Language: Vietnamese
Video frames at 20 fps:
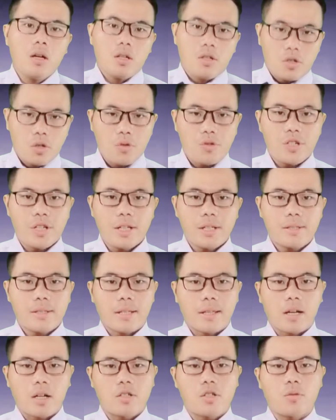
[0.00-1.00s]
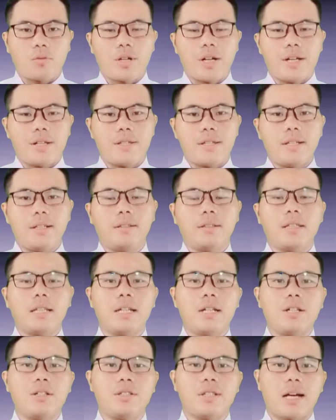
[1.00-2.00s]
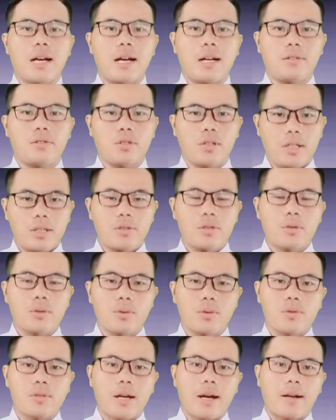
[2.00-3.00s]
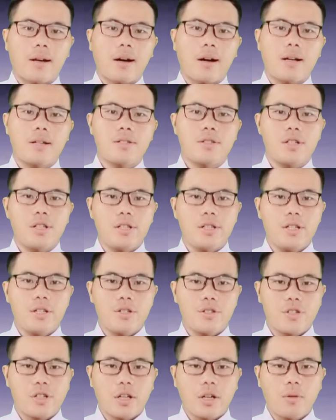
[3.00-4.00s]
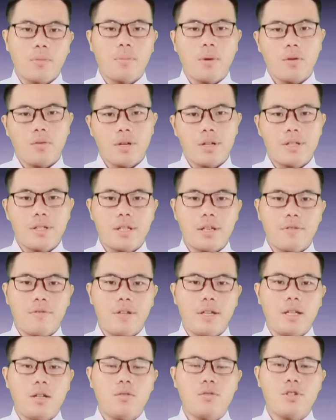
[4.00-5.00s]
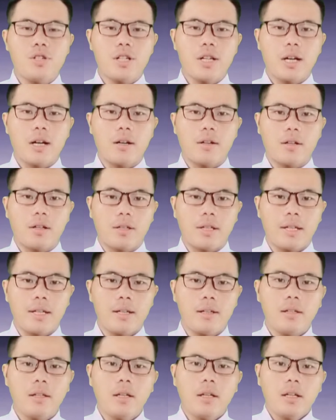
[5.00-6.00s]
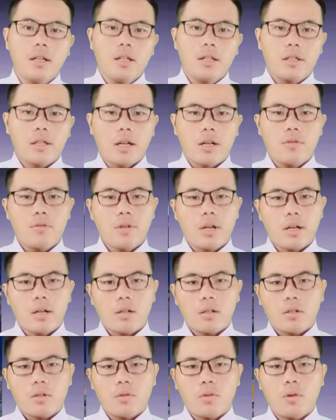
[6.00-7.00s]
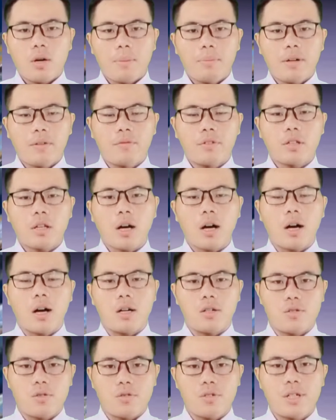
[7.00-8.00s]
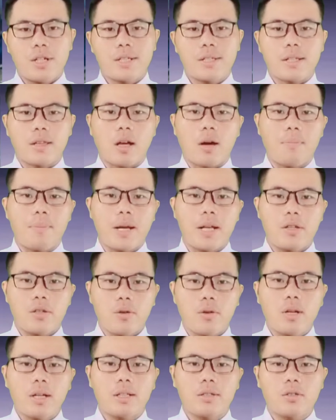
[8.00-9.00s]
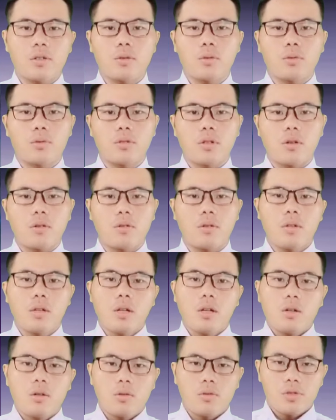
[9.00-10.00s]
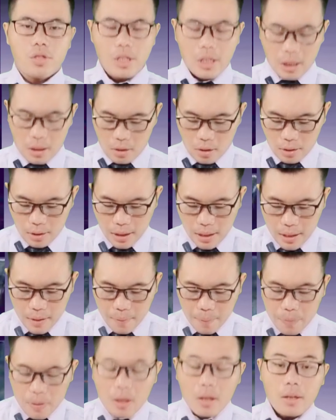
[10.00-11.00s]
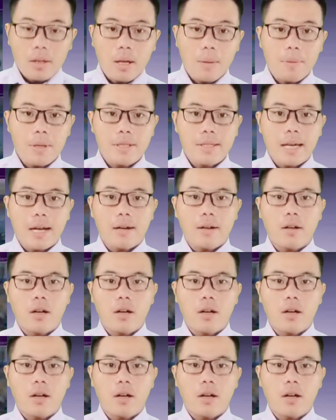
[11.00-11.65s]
dòng xe ta ta trong nhiệt gì cái tin đi cha thân liên thủ cha ta xin gì nữa chỉ đồng mâu nhiệt gì vì lúc xưa nó thế lúc xưa nó cú giờ cho bên một thảm một trả lời cho sở sự tổ chức gì nè nó thì ý là thằng ra mẹ